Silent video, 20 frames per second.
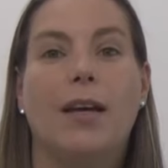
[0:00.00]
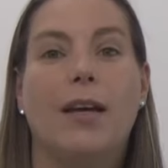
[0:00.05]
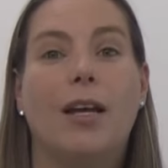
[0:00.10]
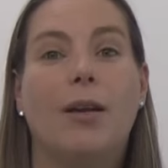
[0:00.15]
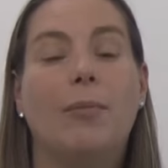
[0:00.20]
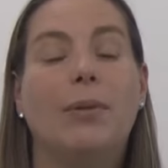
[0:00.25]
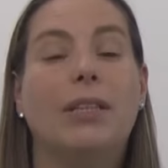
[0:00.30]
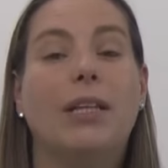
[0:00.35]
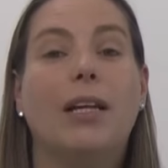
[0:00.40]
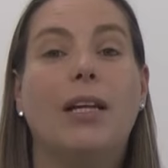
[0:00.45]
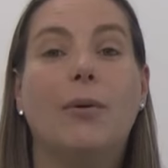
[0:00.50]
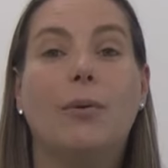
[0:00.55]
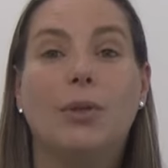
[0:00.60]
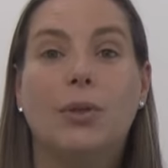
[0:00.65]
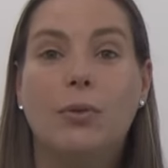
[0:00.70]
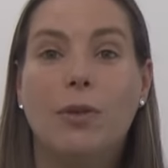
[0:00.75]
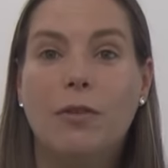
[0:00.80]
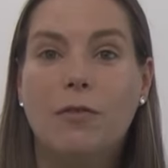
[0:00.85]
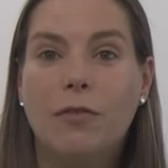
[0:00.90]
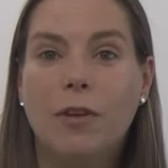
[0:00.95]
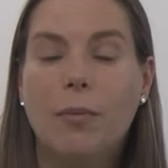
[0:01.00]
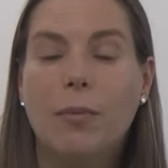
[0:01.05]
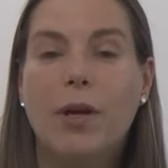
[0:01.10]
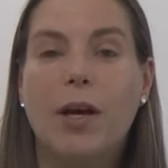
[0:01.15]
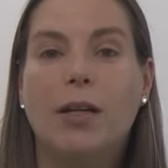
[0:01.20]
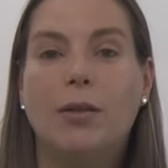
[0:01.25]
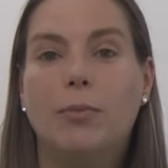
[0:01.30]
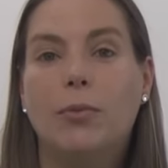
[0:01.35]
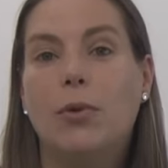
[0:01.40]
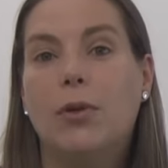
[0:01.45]
El vitiligo es una
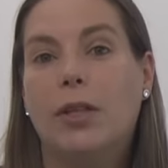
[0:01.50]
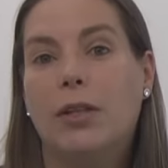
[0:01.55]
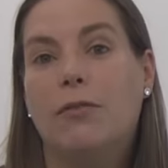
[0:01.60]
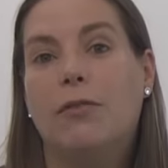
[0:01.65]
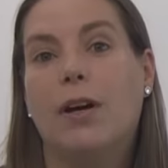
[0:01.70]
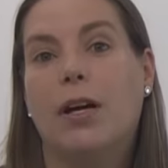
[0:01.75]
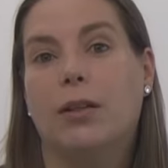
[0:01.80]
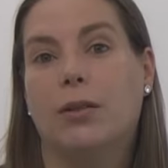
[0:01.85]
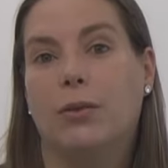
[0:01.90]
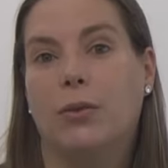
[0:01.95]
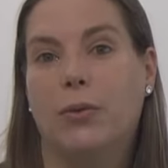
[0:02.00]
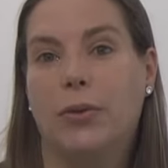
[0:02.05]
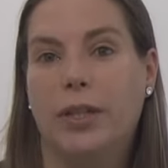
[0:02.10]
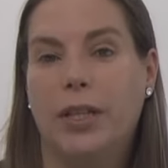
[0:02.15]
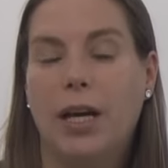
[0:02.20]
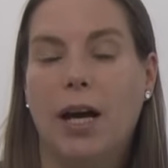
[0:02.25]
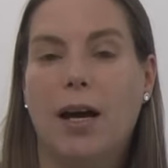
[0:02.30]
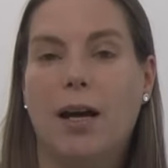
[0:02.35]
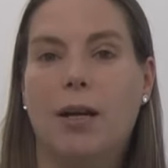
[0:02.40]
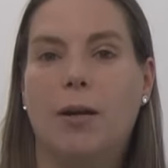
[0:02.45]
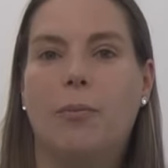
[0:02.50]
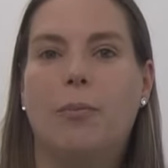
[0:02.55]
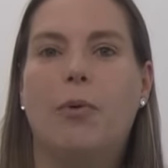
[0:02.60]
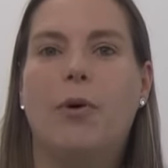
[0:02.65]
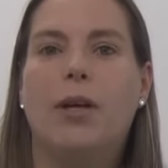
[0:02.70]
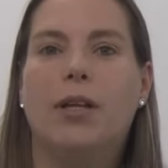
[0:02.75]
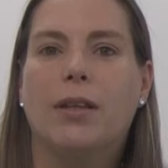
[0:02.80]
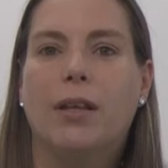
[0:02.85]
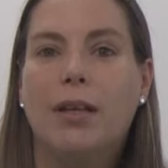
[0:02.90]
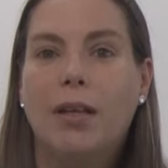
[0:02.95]
enfermedad multifactorial,
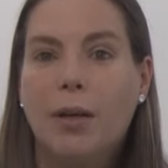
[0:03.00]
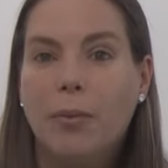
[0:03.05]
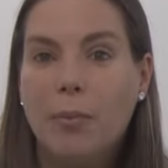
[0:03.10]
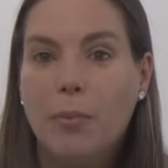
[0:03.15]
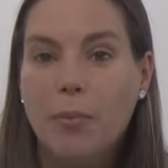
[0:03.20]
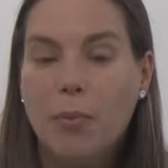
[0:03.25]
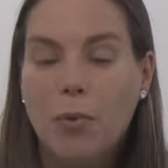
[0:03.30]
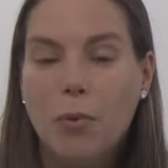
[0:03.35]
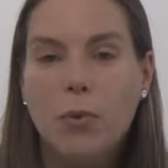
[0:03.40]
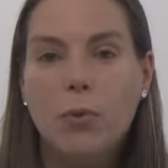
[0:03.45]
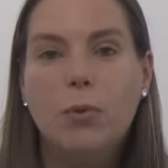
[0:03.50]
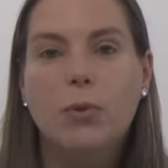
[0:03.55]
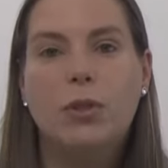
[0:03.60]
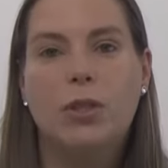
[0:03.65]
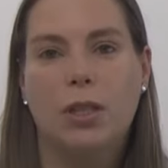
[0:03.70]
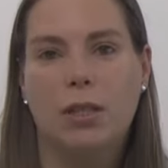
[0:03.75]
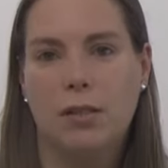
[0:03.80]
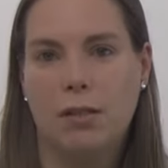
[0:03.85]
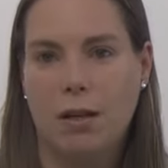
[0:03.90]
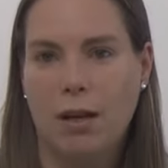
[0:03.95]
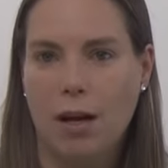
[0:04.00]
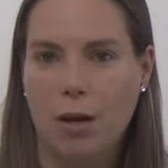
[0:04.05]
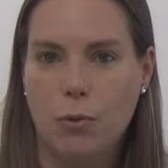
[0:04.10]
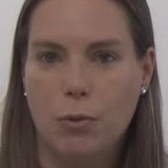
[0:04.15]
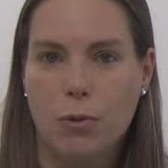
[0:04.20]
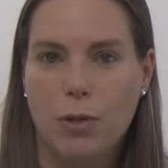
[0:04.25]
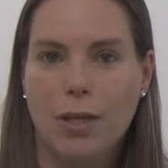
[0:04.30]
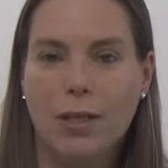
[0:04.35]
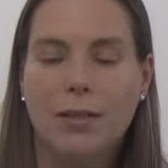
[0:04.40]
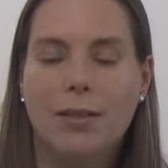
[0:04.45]
puede tener muchas
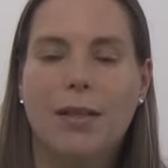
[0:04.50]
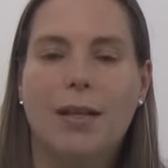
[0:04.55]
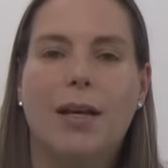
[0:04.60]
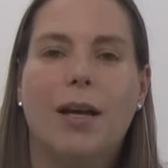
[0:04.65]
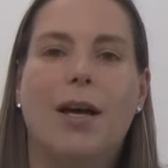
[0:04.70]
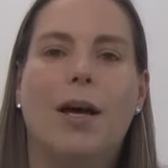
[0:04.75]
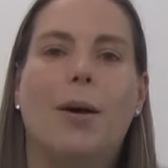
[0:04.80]
causas,